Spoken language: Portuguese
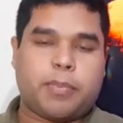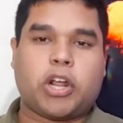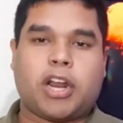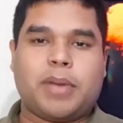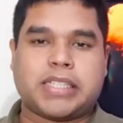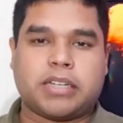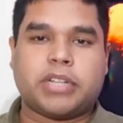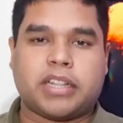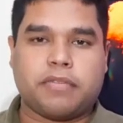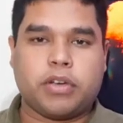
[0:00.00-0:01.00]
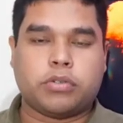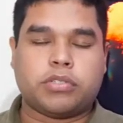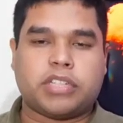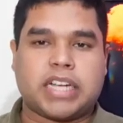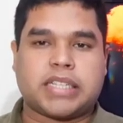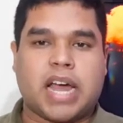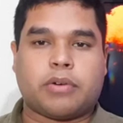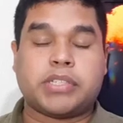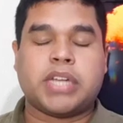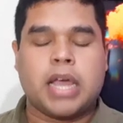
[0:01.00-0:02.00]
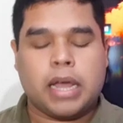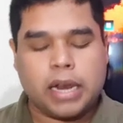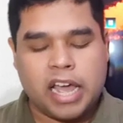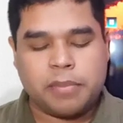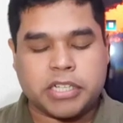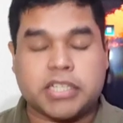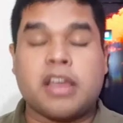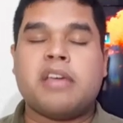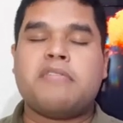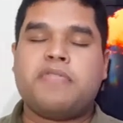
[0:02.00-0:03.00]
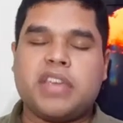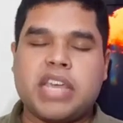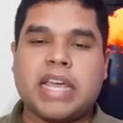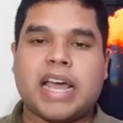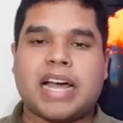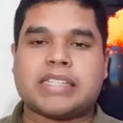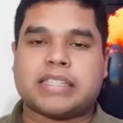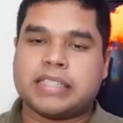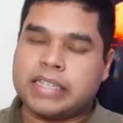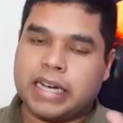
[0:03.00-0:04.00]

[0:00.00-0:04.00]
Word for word: programação da TV Encontro das Águas. Lembre-se, fique em casa.